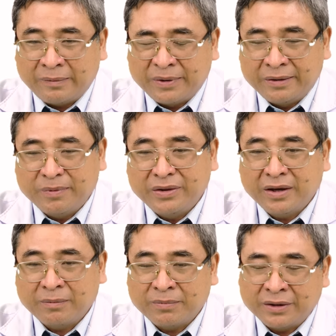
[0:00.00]
bị bệnh
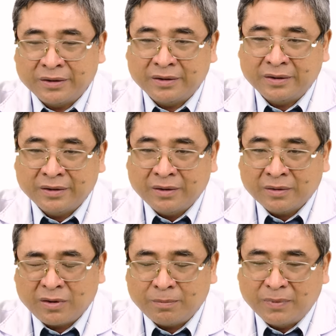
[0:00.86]
nhân bị
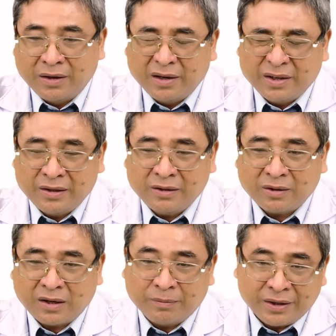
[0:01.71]
có bệnh lý
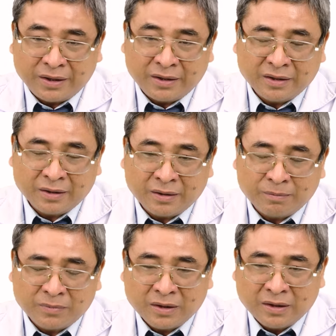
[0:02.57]
hoặc là bị
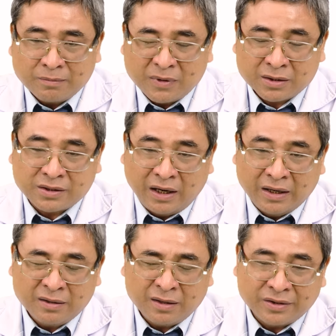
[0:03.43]
bất
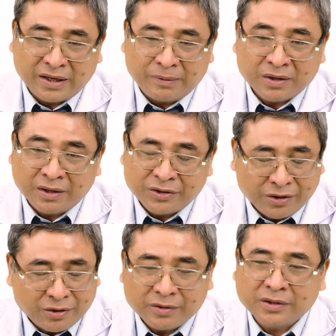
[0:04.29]
cẩn, rồi nhà bất cẩn
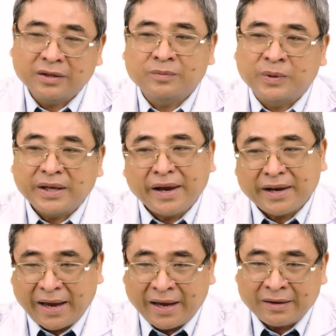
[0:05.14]
vẫn bị té
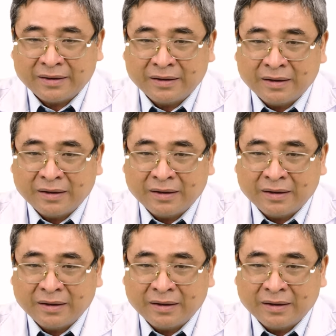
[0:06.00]
ngã.